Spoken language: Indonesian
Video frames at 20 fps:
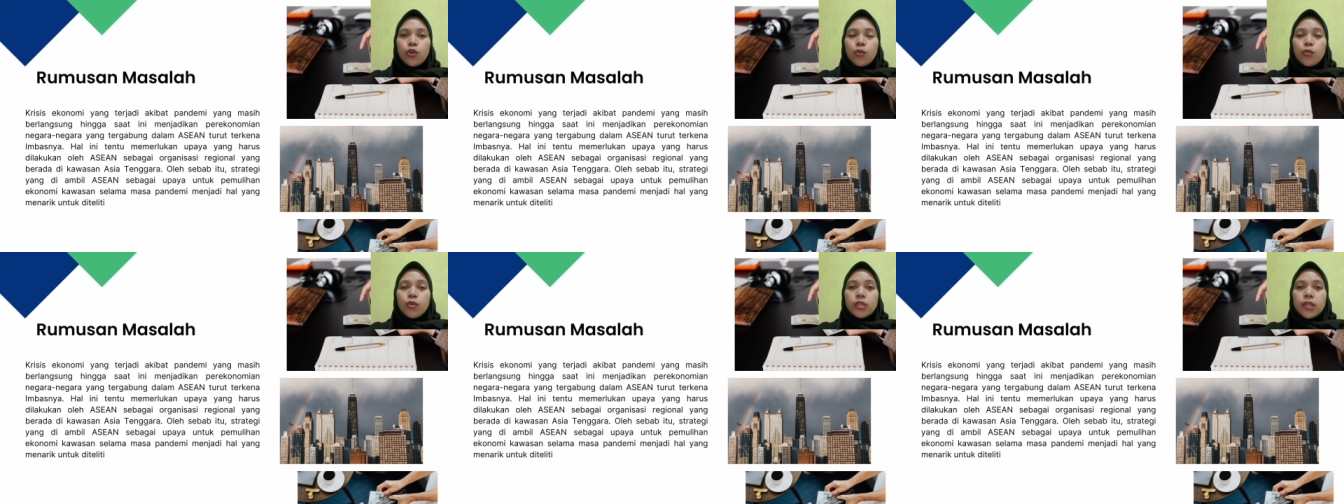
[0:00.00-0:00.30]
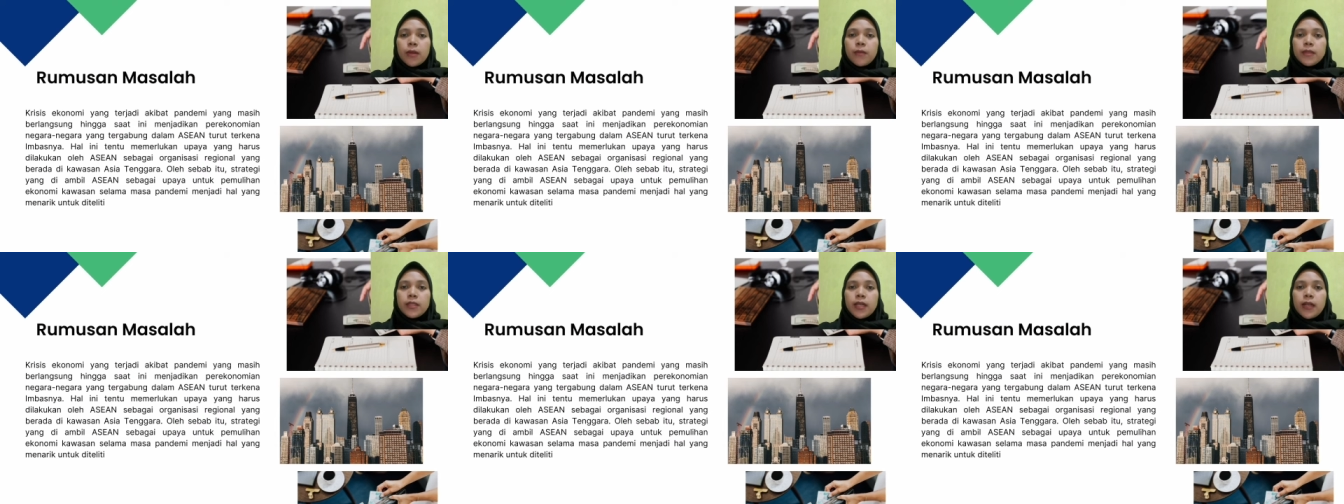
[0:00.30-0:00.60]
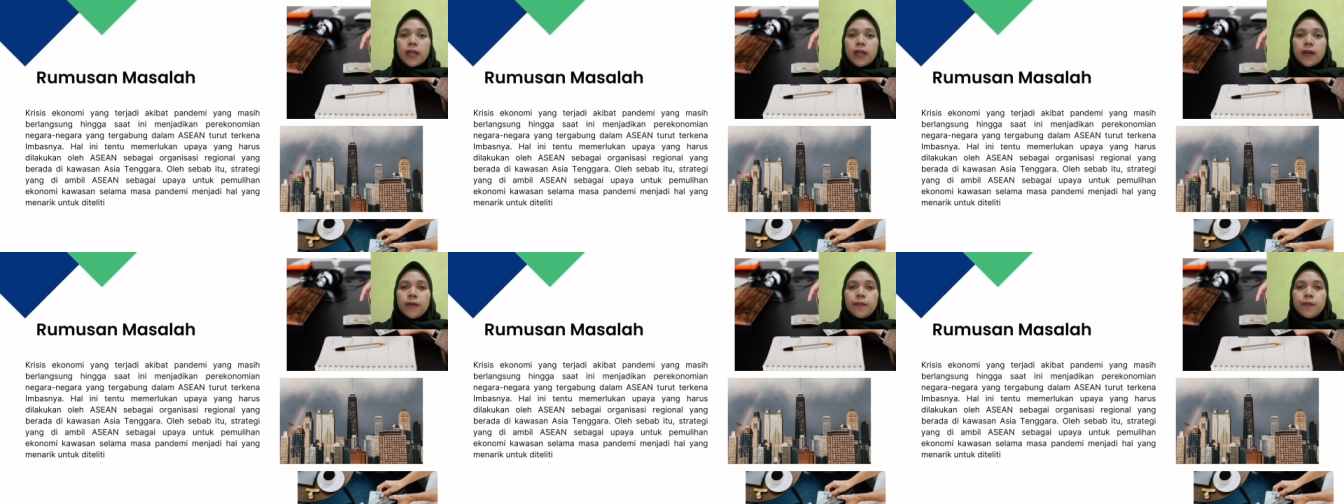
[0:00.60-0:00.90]
rumusan
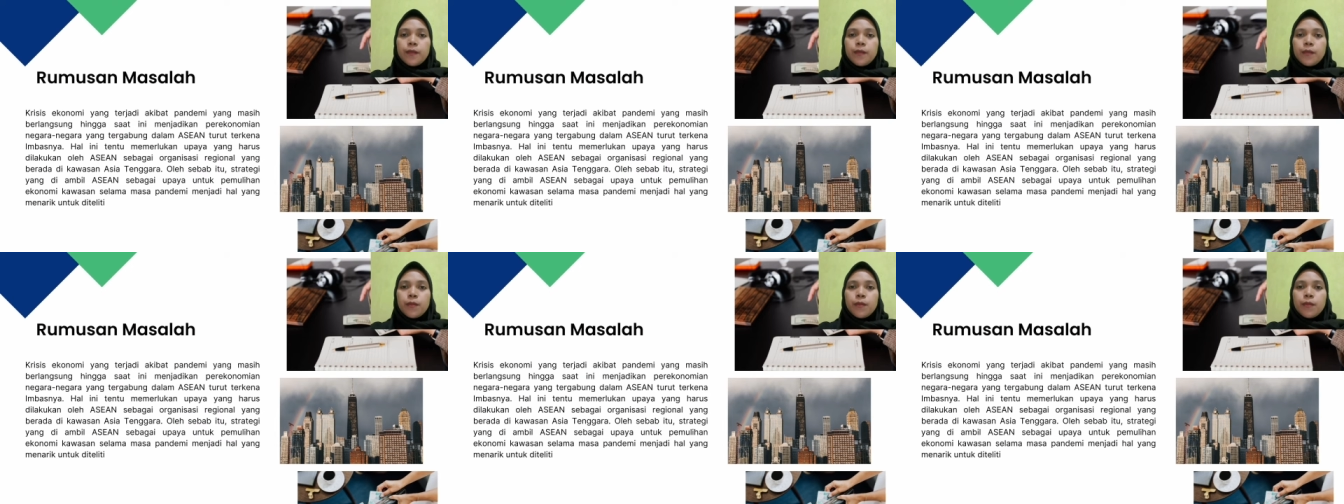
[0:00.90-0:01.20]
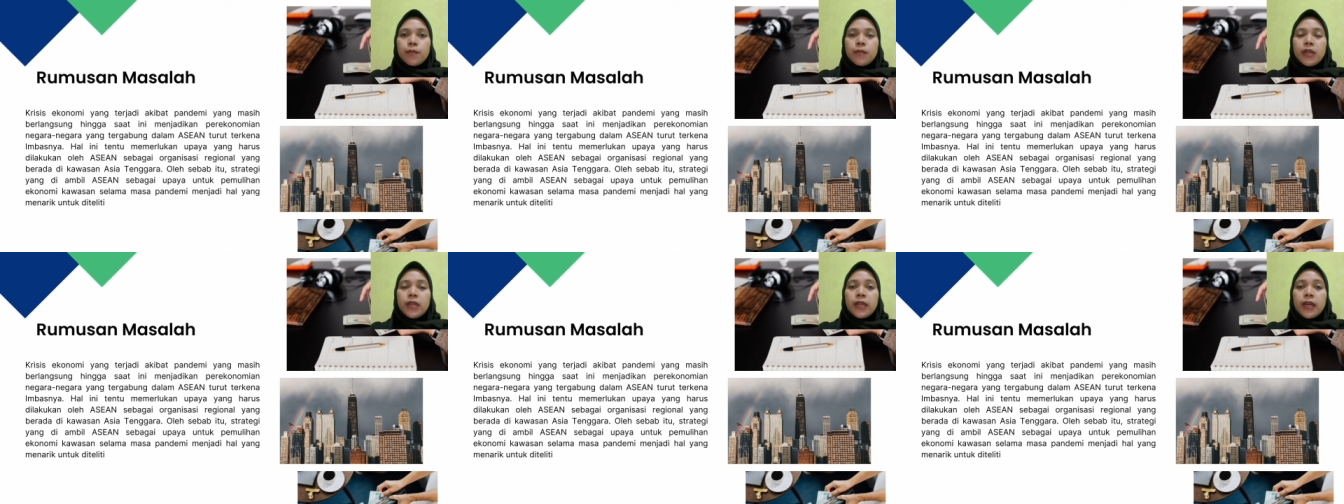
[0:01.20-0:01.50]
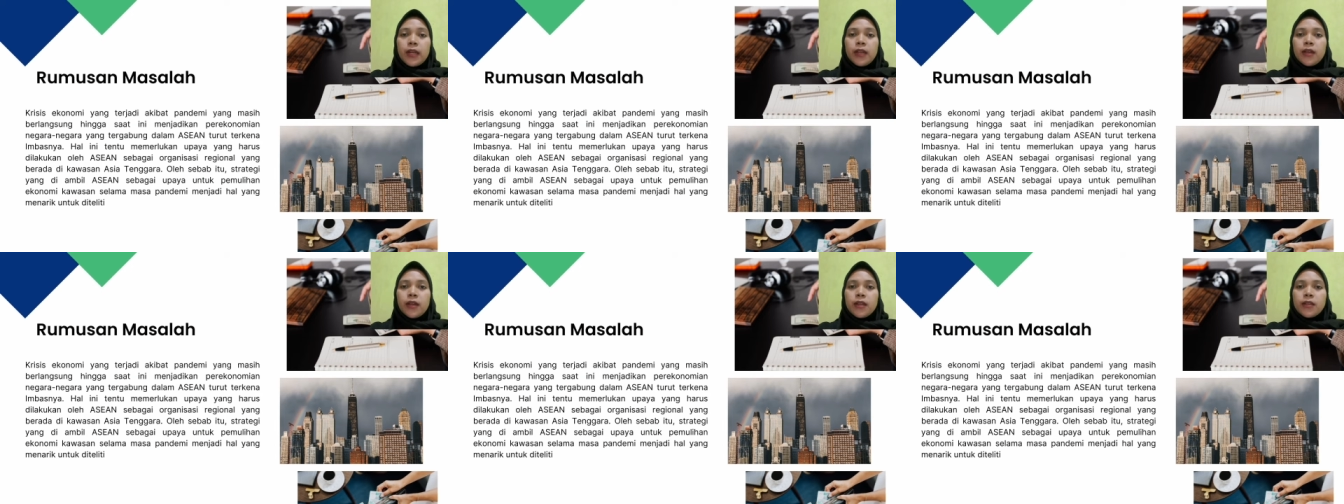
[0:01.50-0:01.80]
masalah.
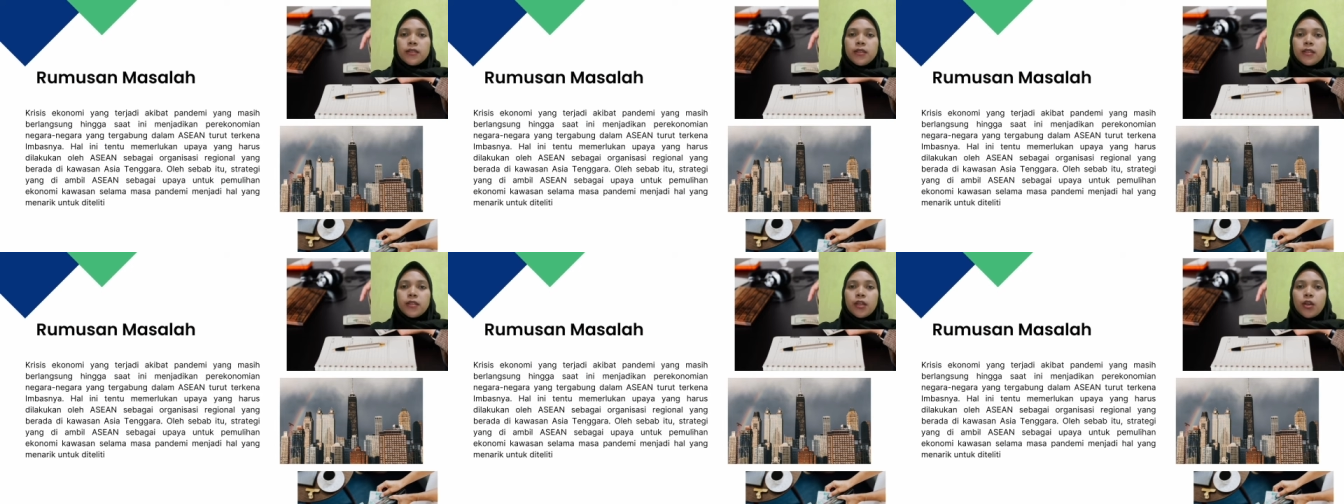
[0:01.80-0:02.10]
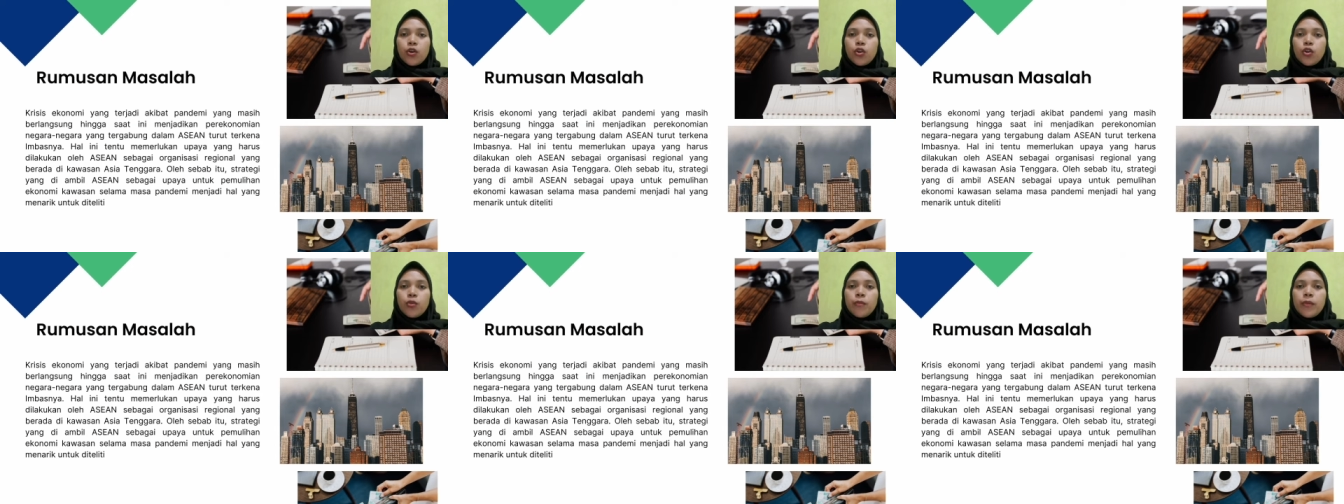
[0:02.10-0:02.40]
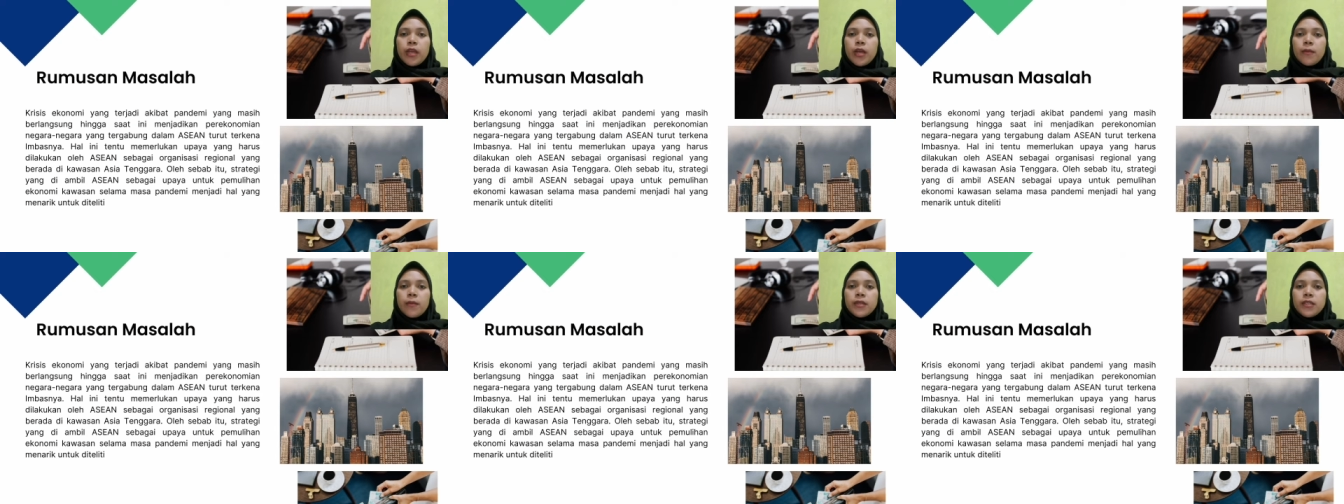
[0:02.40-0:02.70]
Melihat krisis
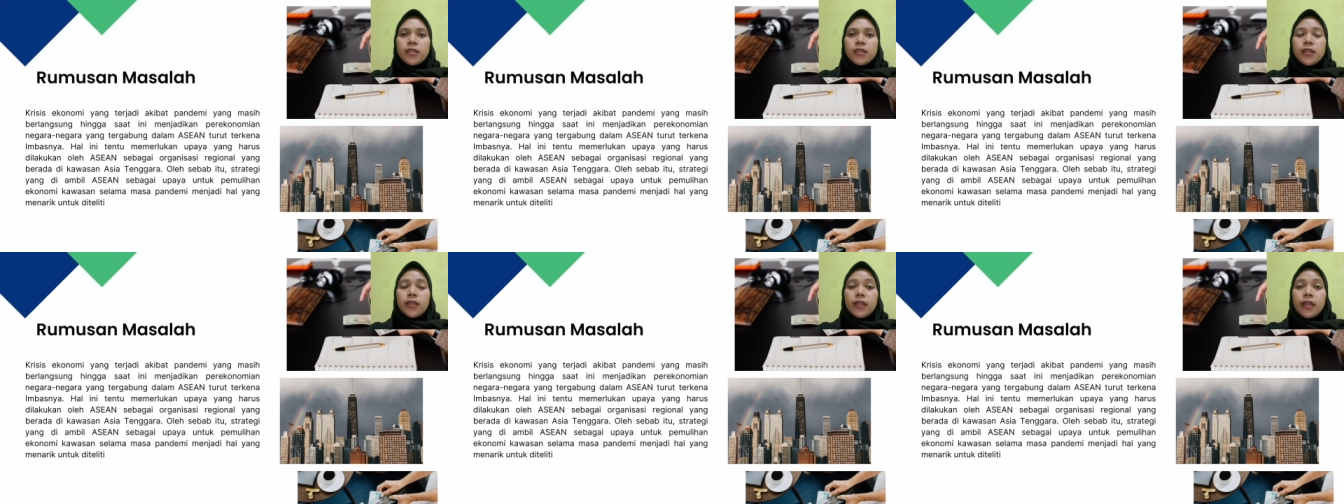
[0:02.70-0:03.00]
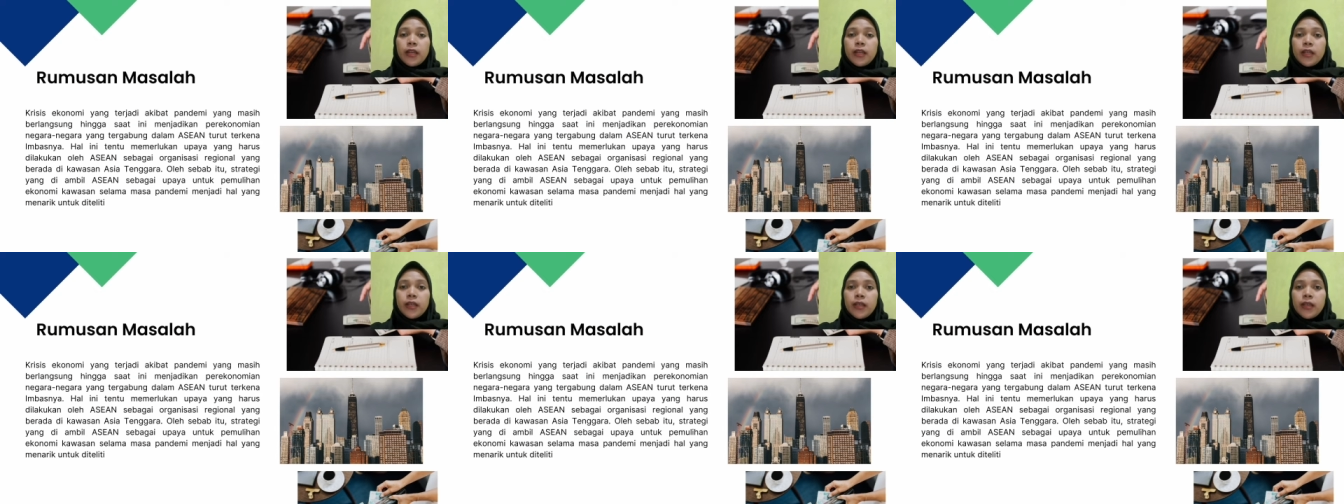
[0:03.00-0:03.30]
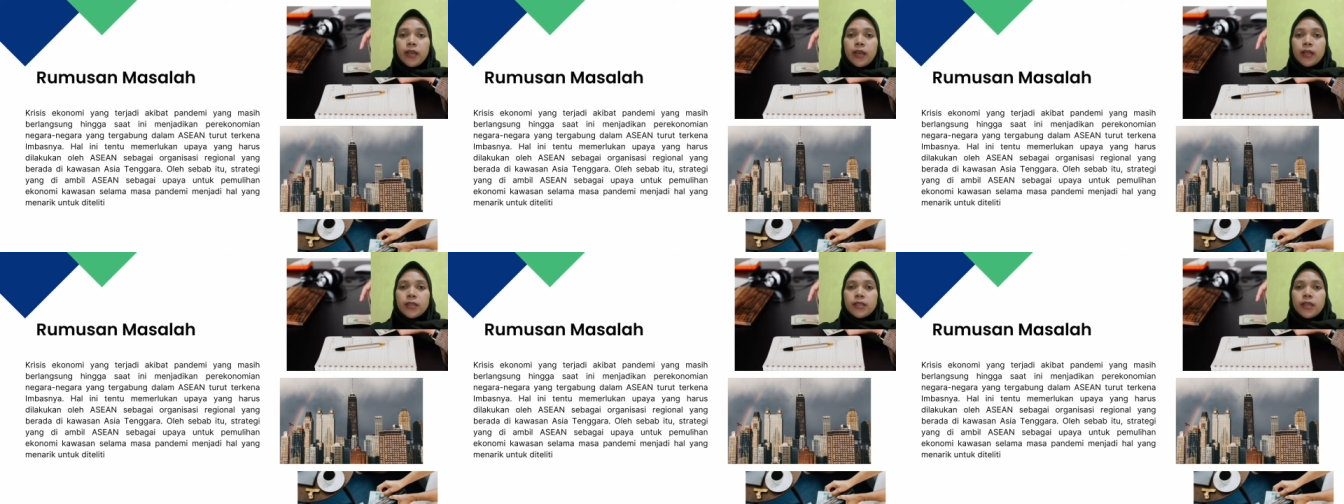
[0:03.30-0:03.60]
ekonomi yang masih terjadi
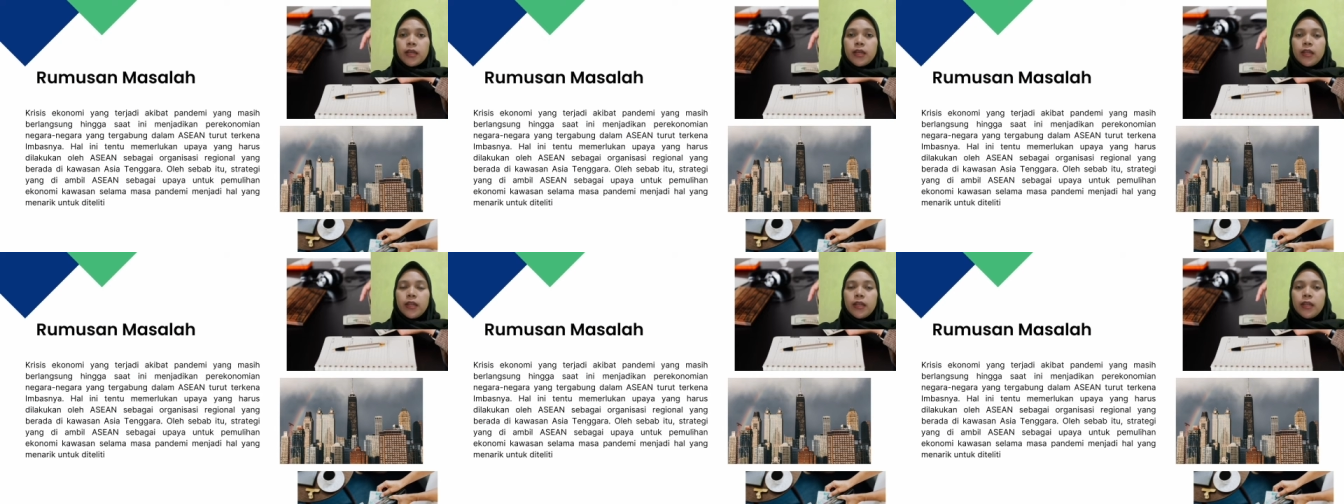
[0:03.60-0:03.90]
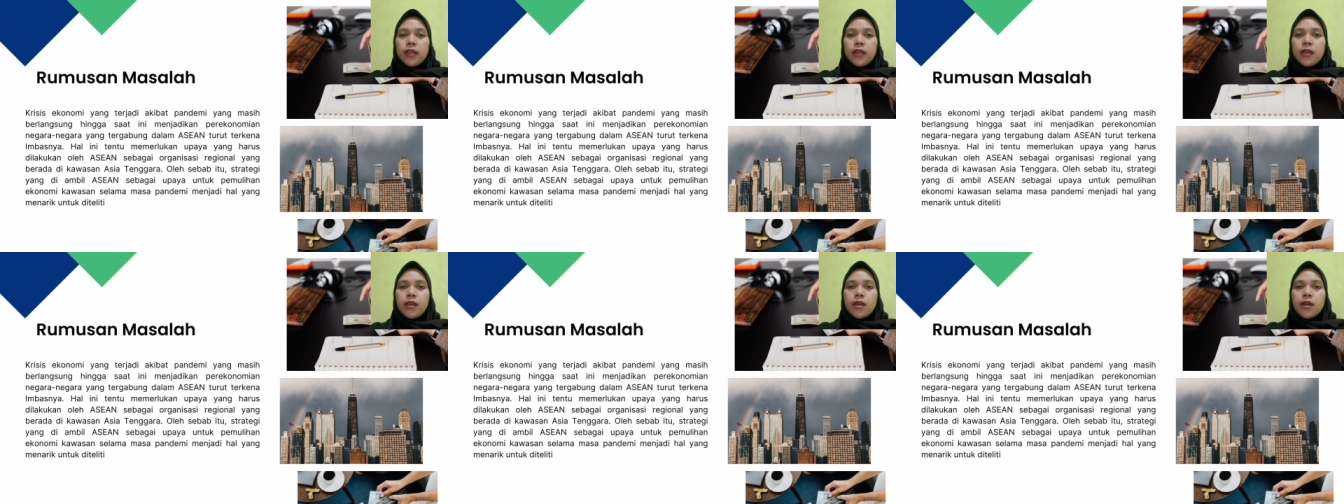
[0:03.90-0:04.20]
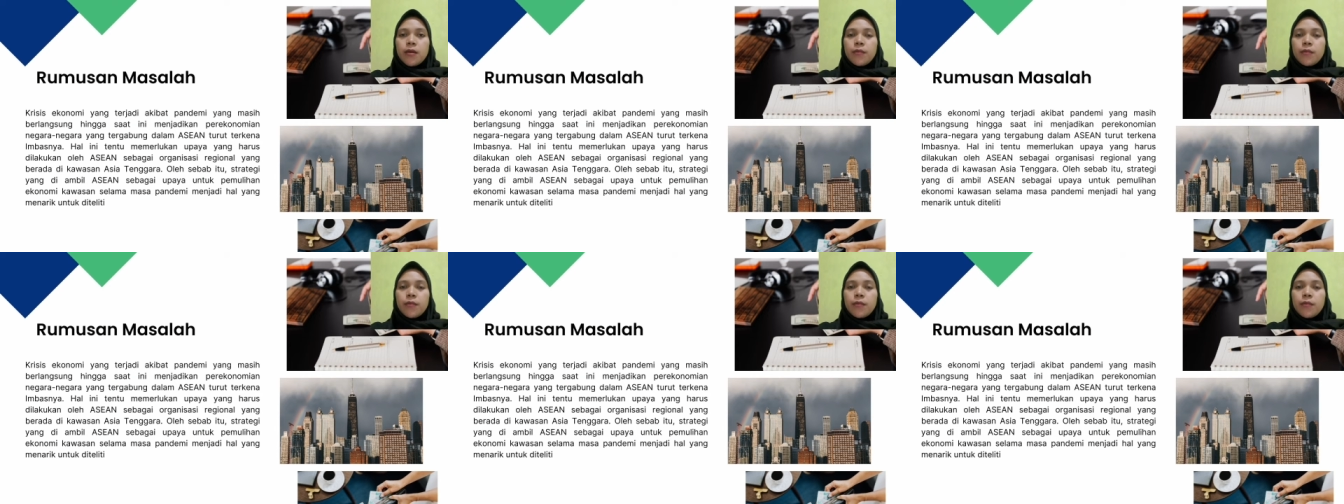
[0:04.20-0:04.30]
hingga saat ini